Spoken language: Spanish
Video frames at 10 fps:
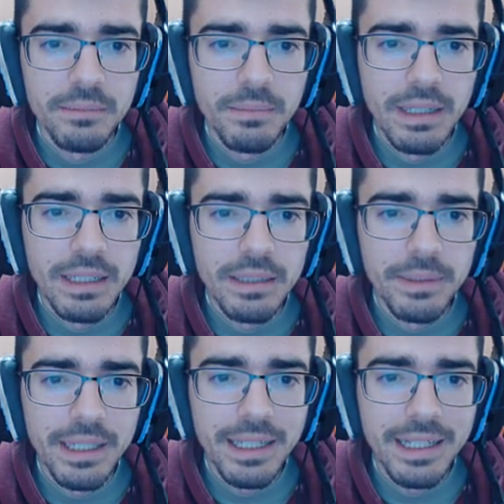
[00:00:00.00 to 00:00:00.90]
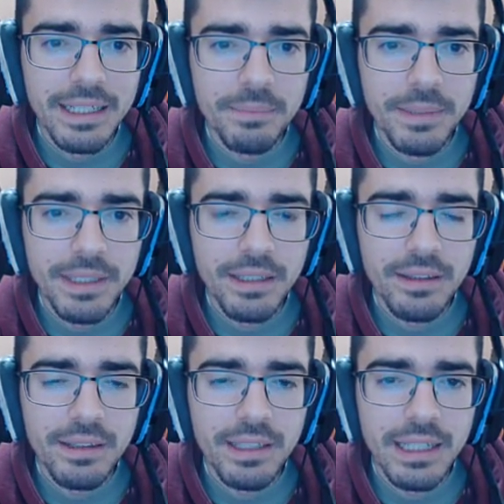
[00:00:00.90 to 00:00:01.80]
Vale, bien, ganar
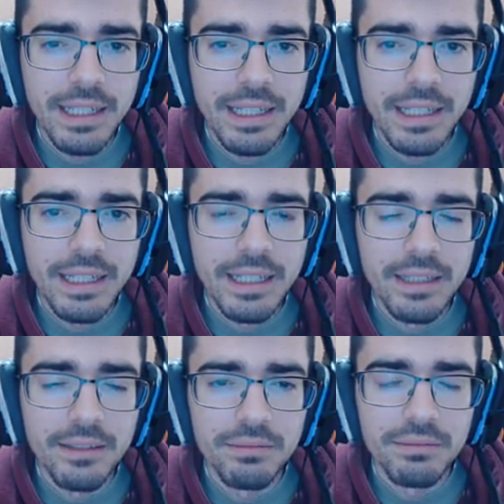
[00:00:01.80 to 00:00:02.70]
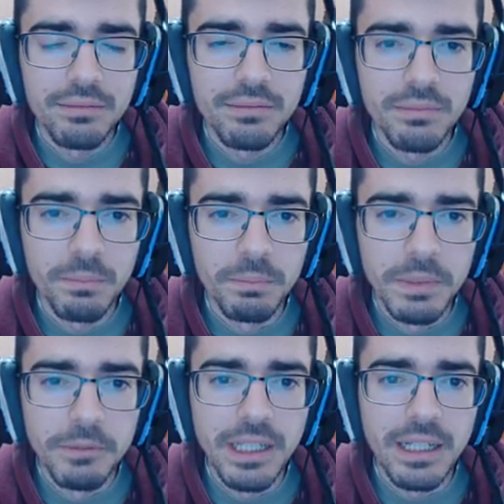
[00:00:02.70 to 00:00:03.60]
experiencia, Gengar. Me
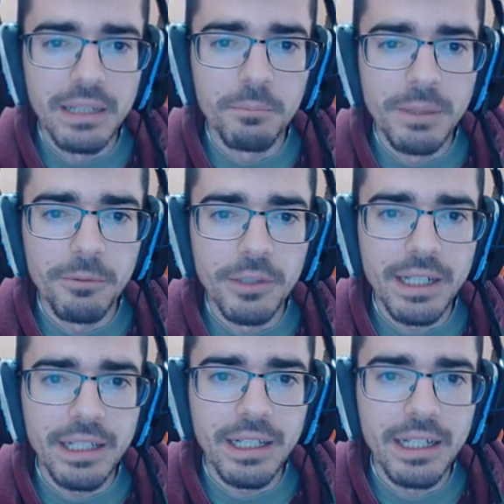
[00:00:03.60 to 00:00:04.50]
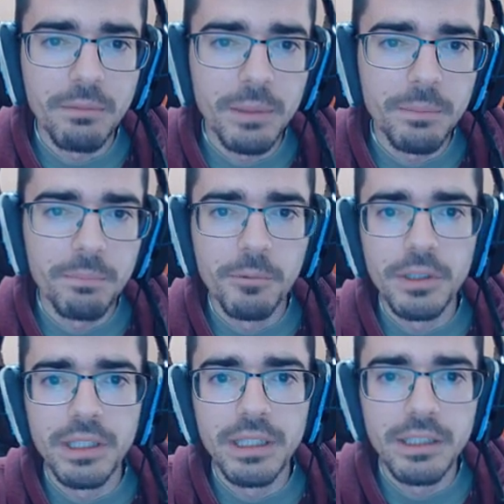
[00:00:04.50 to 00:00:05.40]
voy a, me voy a arriesgar,
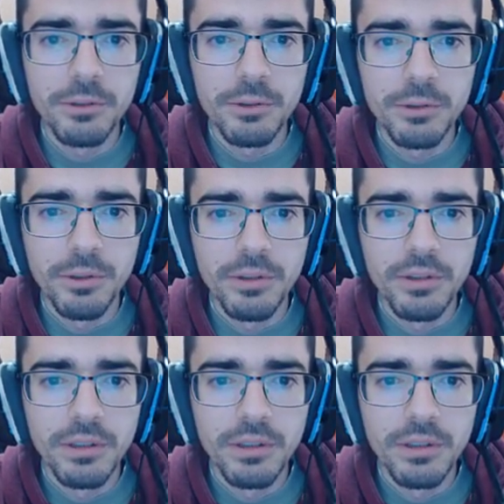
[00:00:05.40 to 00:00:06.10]
voy con todo.